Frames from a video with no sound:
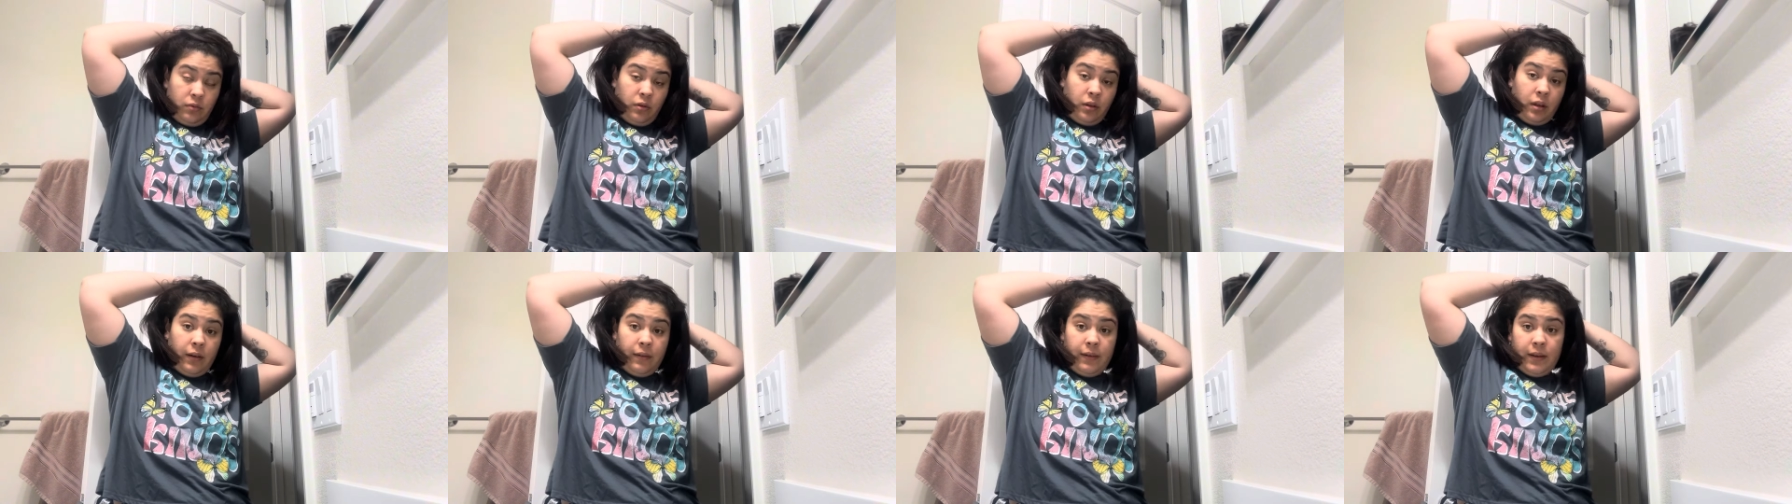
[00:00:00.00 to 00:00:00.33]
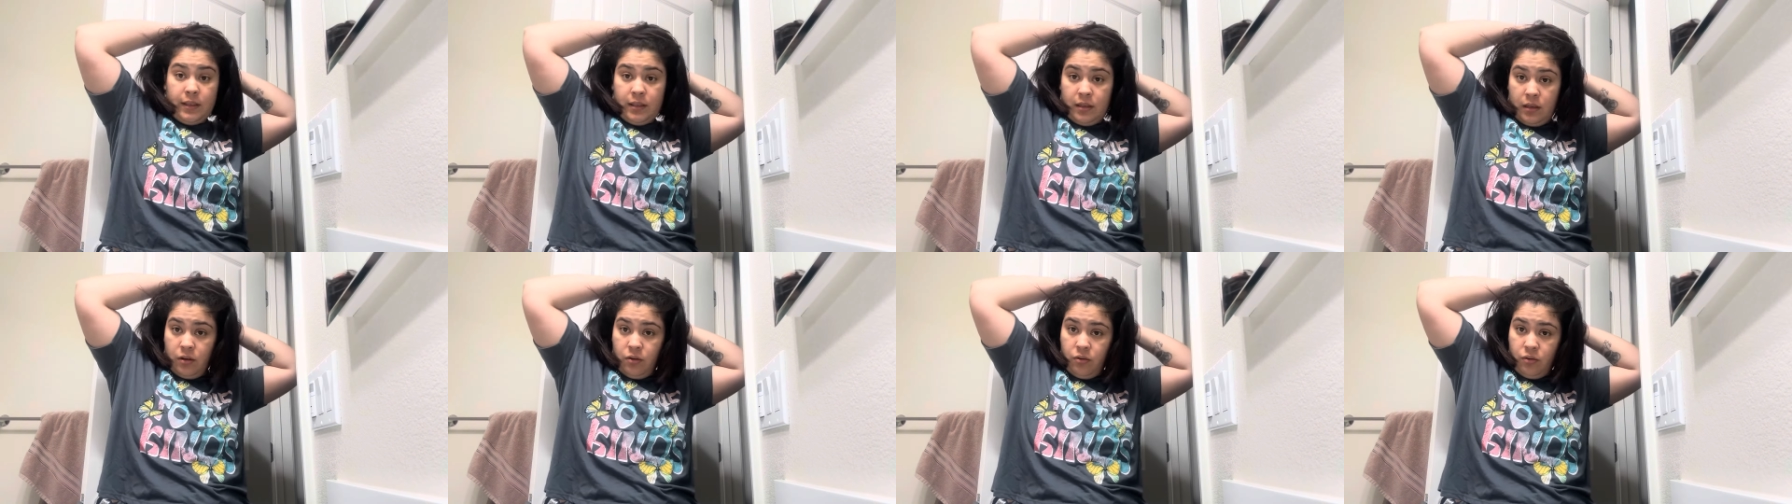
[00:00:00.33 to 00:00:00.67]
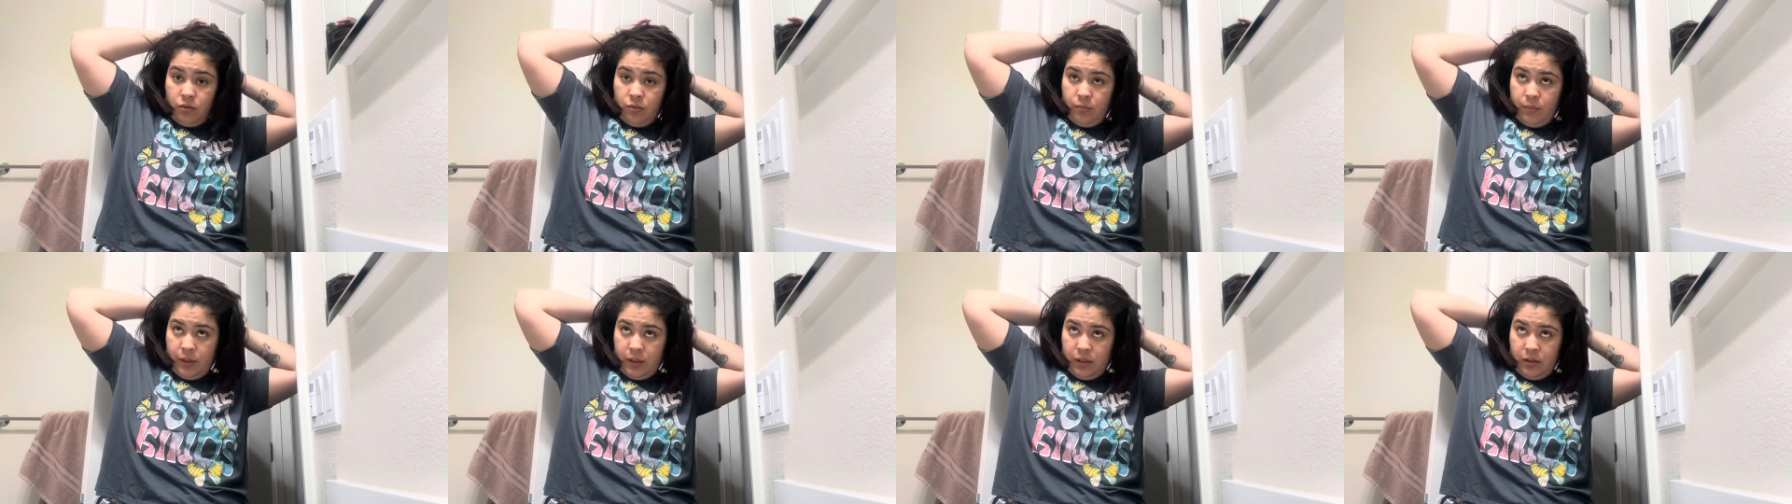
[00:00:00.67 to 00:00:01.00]
todavía sigo
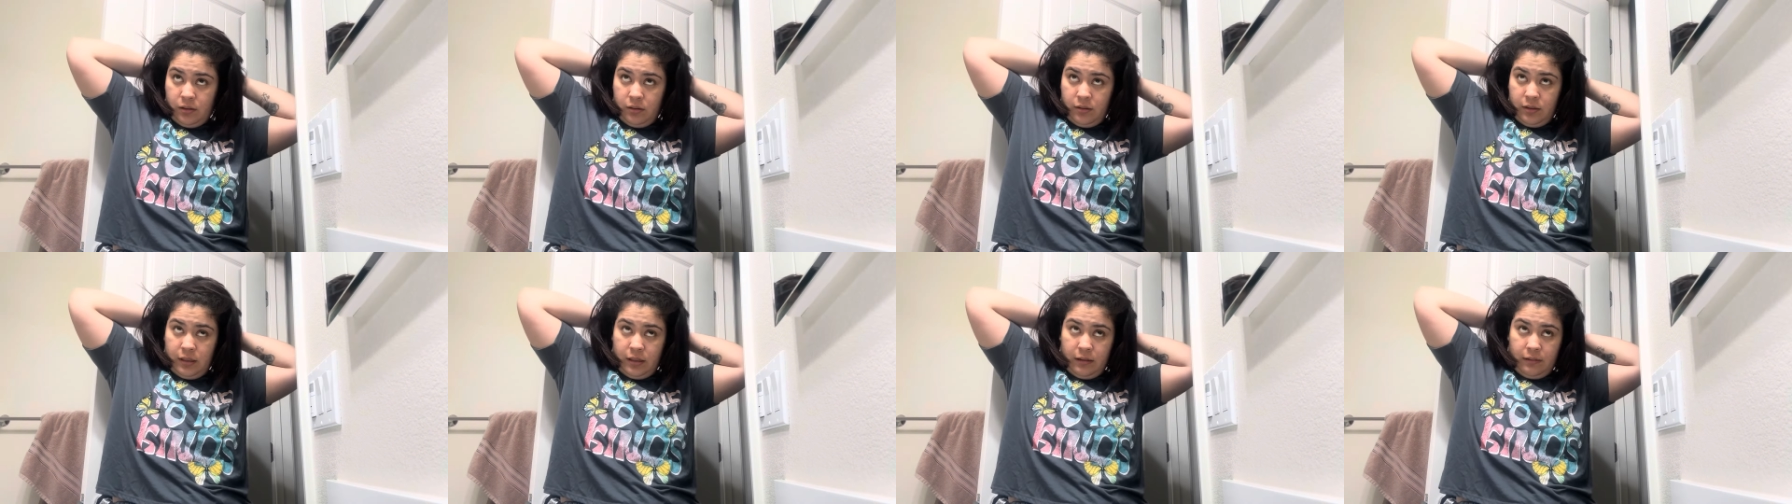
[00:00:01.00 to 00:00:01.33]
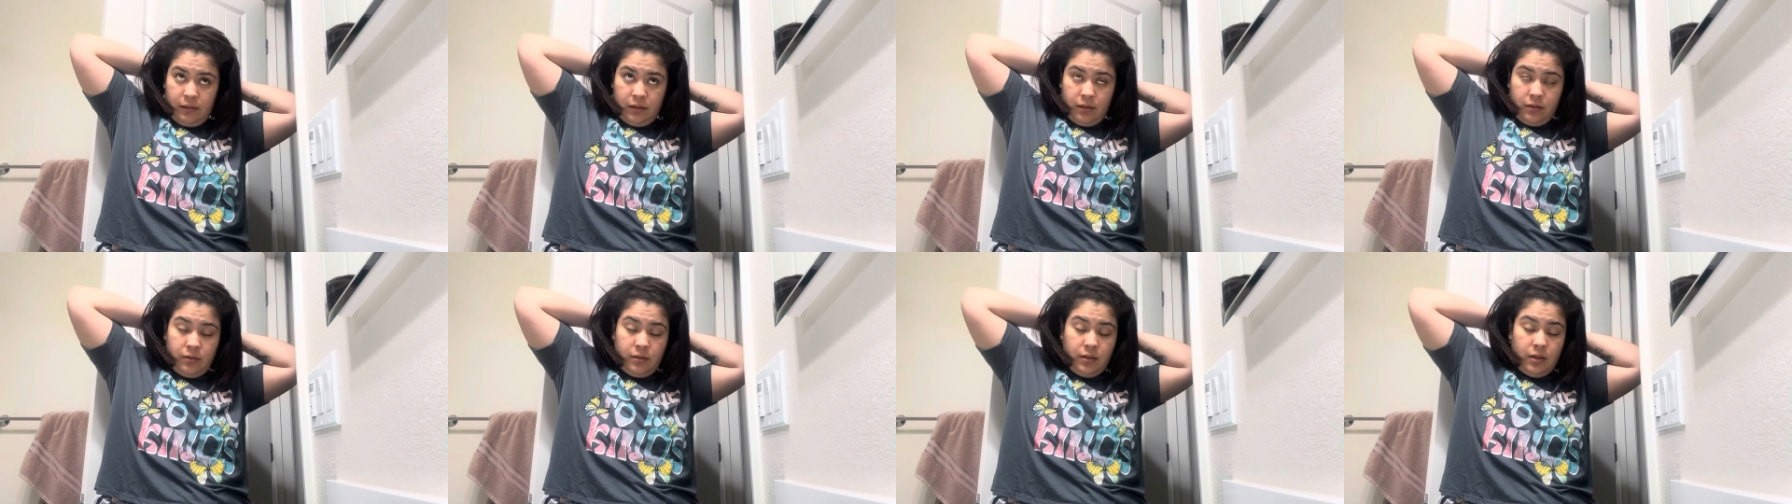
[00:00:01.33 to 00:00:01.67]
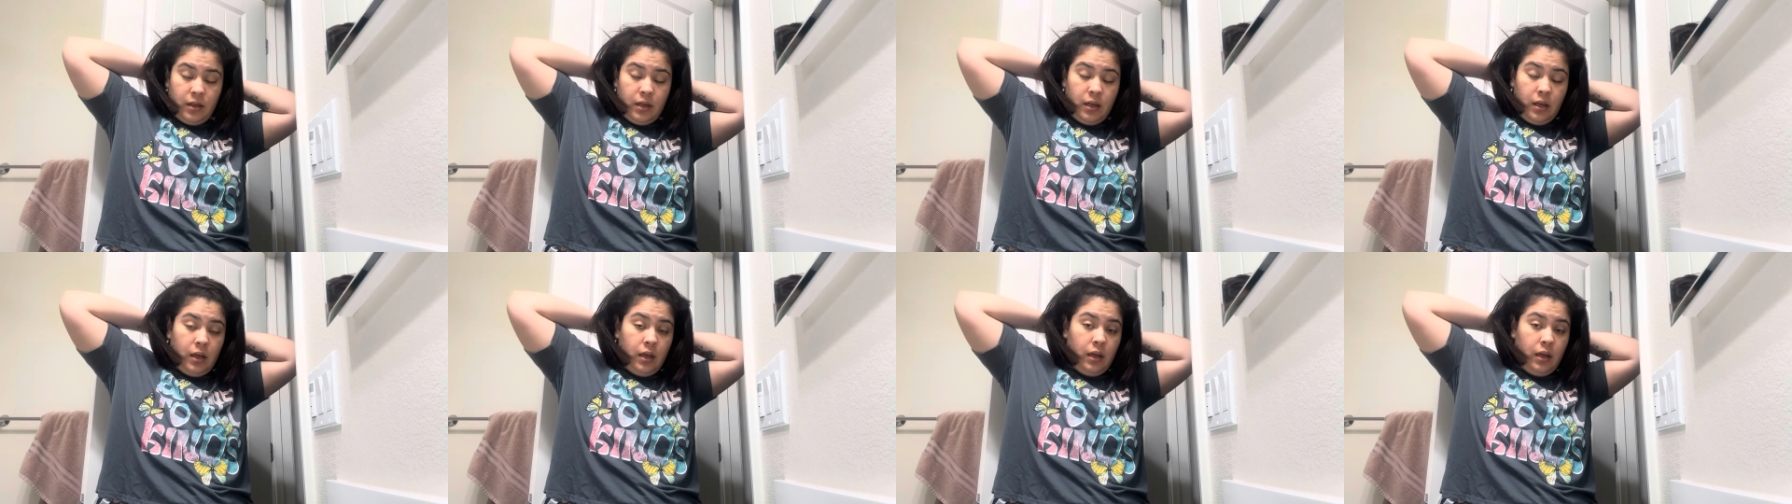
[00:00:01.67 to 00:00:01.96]
ocupando los sábados,